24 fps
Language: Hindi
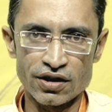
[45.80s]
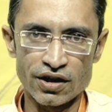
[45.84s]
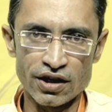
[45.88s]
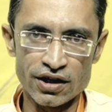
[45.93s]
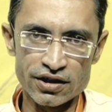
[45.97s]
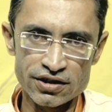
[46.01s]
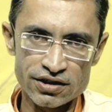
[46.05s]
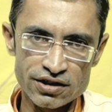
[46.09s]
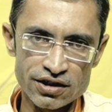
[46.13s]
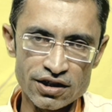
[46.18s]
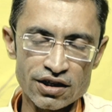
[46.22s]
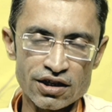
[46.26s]

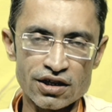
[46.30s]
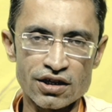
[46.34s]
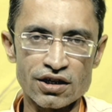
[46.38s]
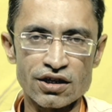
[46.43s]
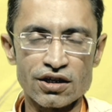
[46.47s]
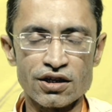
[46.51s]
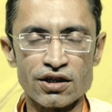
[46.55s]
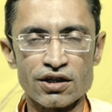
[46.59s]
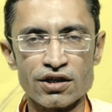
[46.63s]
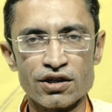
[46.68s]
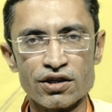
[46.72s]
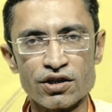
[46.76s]
ऐसी
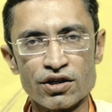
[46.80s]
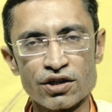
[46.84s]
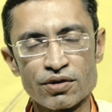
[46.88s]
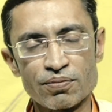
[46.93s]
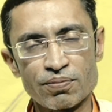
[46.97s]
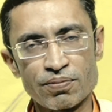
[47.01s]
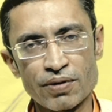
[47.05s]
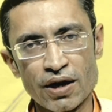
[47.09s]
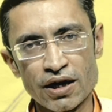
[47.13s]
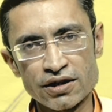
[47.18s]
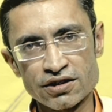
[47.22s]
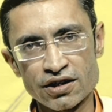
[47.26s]

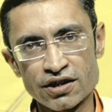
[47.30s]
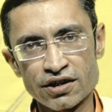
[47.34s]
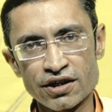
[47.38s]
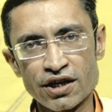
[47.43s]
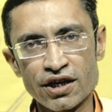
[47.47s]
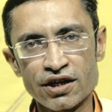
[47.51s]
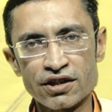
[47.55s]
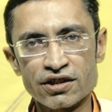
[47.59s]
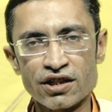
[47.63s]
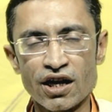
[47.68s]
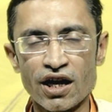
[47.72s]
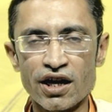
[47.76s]

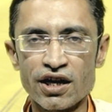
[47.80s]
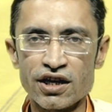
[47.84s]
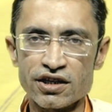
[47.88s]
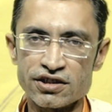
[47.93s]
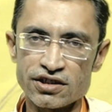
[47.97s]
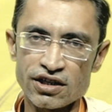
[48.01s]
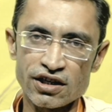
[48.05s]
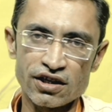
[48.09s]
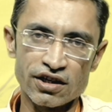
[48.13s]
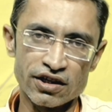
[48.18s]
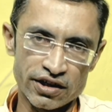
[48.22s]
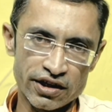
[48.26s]
प्रासंगिकता है
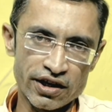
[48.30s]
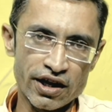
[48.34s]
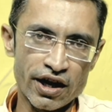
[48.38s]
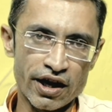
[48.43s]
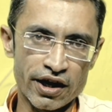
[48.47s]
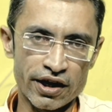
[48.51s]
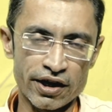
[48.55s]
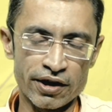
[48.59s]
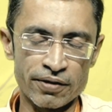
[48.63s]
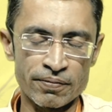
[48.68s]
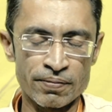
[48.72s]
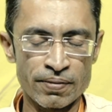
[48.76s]
ऐसी घटना
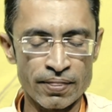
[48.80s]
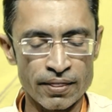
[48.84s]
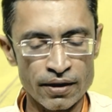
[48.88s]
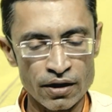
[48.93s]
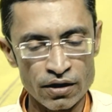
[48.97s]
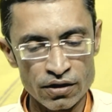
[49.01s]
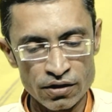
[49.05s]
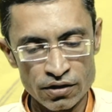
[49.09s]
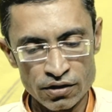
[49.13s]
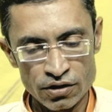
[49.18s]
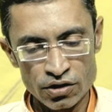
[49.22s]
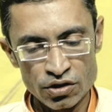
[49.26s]
है
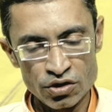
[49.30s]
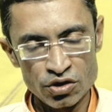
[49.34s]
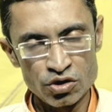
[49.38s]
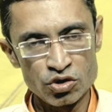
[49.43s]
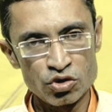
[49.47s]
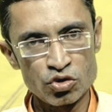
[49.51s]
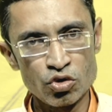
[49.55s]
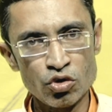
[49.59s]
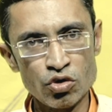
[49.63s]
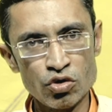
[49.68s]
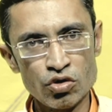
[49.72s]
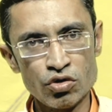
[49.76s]

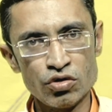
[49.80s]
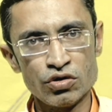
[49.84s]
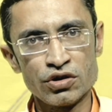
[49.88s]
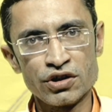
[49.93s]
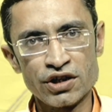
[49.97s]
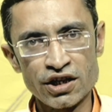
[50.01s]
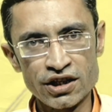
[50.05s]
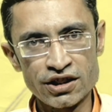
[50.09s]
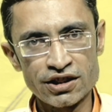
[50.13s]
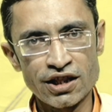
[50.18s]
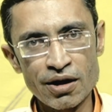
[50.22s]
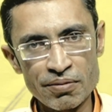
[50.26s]
तो
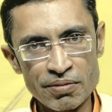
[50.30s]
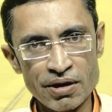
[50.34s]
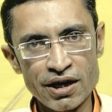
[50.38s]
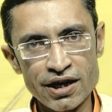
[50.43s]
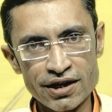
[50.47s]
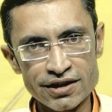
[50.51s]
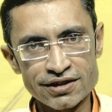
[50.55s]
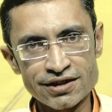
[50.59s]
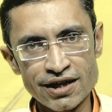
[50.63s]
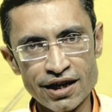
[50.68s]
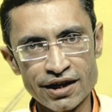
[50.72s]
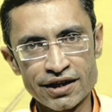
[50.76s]
गीता में
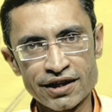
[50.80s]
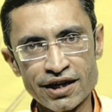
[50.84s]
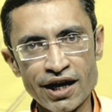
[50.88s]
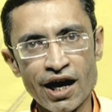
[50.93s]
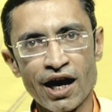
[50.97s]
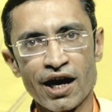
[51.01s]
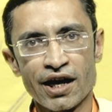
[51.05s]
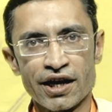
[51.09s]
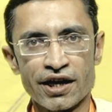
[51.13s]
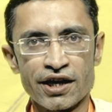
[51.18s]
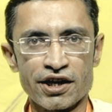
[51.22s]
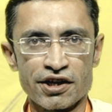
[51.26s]
ऐसा
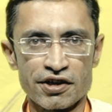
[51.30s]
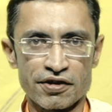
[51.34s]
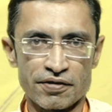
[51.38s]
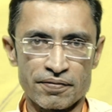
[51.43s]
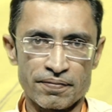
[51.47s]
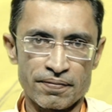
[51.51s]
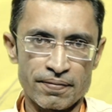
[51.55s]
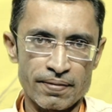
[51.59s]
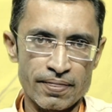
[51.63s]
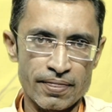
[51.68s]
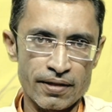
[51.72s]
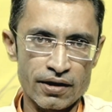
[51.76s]
क्या है
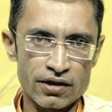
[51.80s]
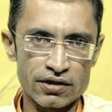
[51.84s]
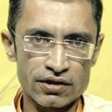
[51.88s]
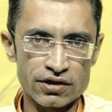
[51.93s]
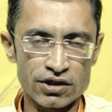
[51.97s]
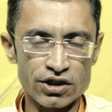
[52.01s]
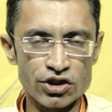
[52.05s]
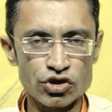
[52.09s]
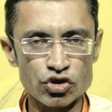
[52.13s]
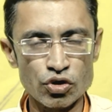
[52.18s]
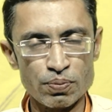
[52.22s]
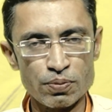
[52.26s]

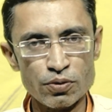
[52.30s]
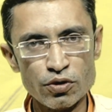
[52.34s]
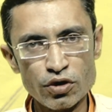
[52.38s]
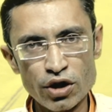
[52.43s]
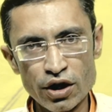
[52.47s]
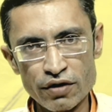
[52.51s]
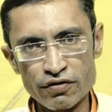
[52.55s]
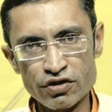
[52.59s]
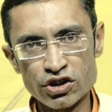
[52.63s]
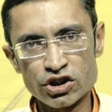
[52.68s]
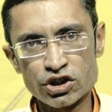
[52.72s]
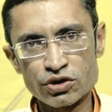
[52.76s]
कि जो
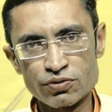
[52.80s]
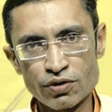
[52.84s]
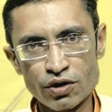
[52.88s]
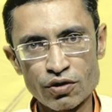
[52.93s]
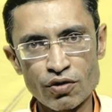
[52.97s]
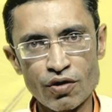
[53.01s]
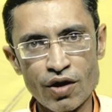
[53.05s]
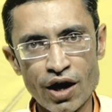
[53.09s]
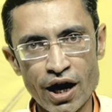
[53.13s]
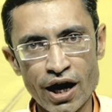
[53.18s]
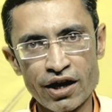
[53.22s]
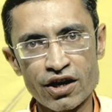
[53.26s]
पूरे विश्व
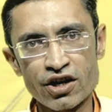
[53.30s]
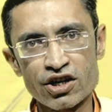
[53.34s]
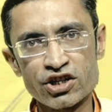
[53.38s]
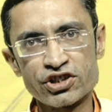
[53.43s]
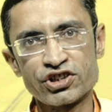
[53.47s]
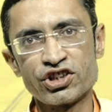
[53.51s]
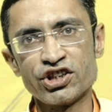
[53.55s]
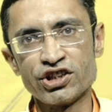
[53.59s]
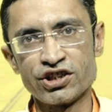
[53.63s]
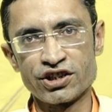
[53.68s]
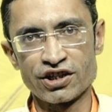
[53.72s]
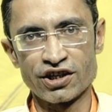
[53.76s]
को
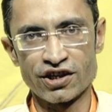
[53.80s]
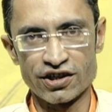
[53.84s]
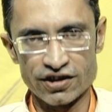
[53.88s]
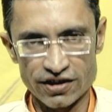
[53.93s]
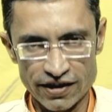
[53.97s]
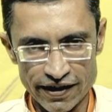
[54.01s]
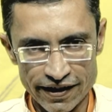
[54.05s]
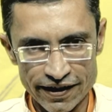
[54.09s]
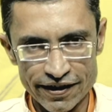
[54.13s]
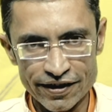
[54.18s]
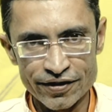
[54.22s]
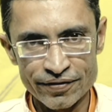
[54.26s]
आकर्षित
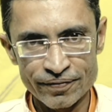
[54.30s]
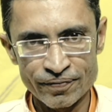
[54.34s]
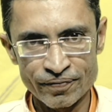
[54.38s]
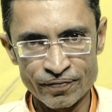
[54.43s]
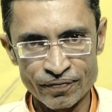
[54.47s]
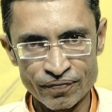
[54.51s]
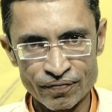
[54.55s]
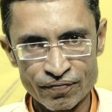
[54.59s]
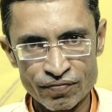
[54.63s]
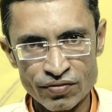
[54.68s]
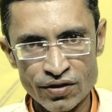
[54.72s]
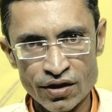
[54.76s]
करता है
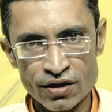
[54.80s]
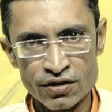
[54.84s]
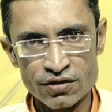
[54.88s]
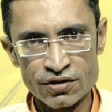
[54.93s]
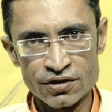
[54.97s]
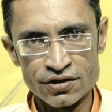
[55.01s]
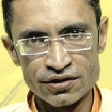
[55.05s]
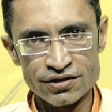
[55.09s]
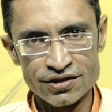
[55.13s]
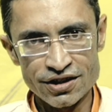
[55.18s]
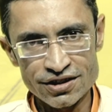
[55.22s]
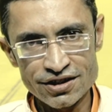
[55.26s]

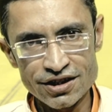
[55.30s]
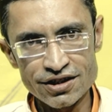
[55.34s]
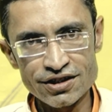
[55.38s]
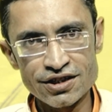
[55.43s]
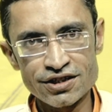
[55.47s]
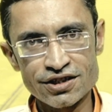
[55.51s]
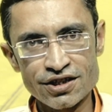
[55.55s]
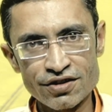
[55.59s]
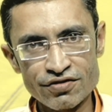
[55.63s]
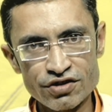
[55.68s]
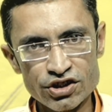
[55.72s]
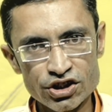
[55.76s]
जैसे
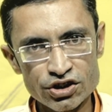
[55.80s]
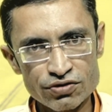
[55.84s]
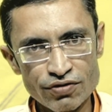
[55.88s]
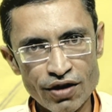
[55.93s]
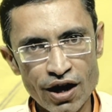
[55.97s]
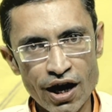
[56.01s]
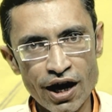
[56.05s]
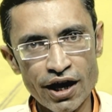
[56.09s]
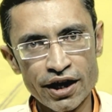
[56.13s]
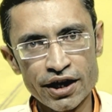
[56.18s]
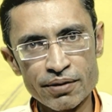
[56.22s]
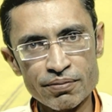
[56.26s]
जैसे विश्व
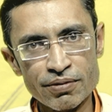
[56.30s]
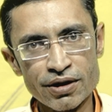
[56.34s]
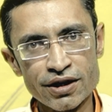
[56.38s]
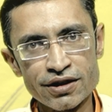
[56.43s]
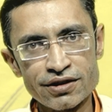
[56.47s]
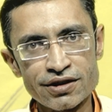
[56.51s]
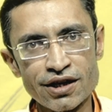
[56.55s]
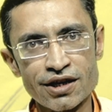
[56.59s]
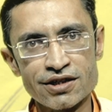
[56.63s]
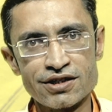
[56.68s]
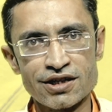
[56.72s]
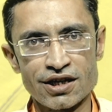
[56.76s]
आगे
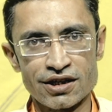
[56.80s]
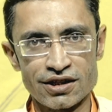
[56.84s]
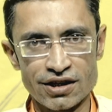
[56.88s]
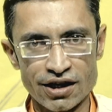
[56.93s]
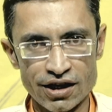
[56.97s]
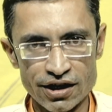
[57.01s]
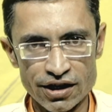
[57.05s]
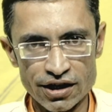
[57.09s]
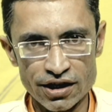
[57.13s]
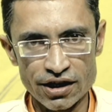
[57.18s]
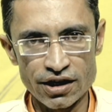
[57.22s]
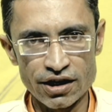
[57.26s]
बढ़ता जाता
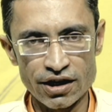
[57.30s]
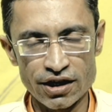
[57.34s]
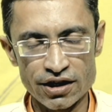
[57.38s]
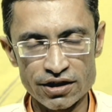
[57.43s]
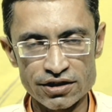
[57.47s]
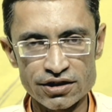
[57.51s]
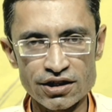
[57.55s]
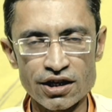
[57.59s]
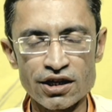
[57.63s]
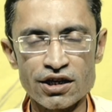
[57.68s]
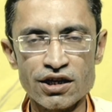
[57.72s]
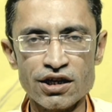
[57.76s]
है
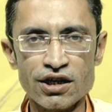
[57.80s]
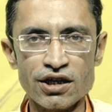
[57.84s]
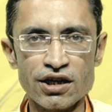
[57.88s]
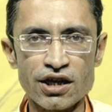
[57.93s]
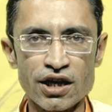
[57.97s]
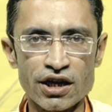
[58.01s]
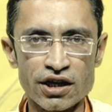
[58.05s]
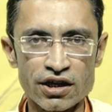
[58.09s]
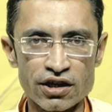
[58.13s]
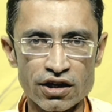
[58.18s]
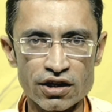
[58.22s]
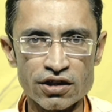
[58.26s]
ऐसे ही
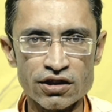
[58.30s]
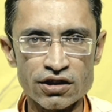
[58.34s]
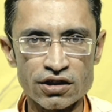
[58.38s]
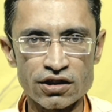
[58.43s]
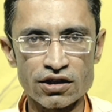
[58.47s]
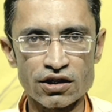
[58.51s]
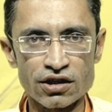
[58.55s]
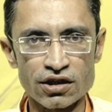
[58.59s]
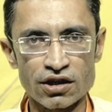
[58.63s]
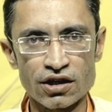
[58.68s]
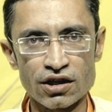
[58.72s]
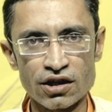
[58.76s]
ये
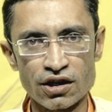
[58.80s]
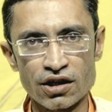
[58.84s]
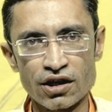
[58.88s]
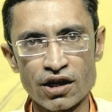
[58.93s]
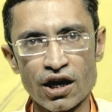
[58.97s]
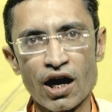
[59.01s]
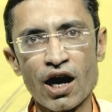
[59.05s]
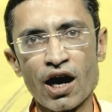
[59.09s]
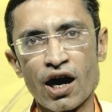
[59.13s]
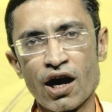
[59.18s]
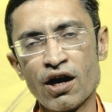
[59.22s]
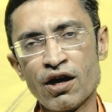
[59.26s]
ग्रंथ
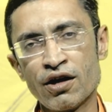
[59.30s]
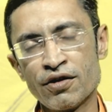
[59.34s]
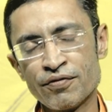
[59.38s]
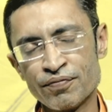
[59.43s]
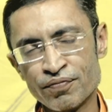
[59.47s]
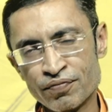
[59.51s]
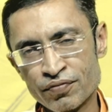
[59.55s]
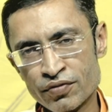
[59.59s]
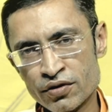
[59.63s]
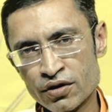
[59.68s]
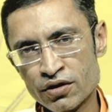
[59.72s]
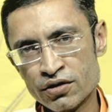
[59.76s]
का
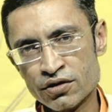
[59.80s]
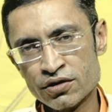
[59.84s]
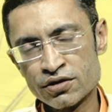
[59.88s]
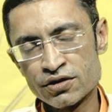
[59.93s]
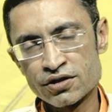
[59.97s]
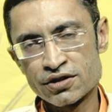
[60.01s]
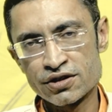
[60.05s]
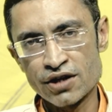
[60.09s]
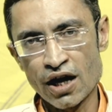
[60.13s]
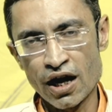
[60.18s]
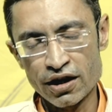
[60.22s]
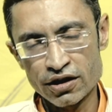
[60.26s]

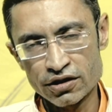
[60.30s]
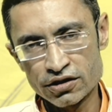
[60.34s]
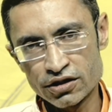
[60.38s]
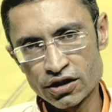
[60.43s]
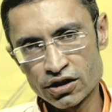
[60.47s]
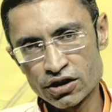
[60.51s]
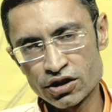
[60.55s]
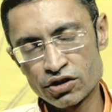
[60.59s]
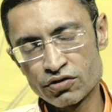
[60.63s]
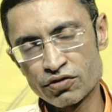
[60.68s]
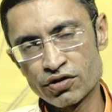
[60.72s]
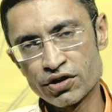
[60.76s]
सार
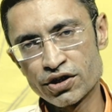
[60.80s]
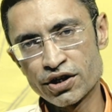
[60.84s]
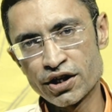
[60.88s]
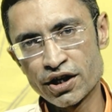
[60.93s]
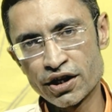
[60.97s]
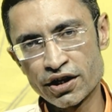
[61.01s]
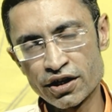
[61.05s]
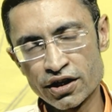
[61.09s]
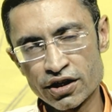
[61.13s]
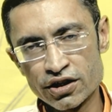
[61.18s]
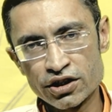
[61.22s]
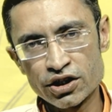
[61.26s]
तत्व
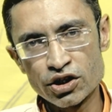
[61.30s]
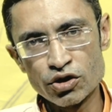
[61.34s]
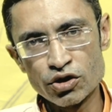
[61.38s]
ये ग्रंथ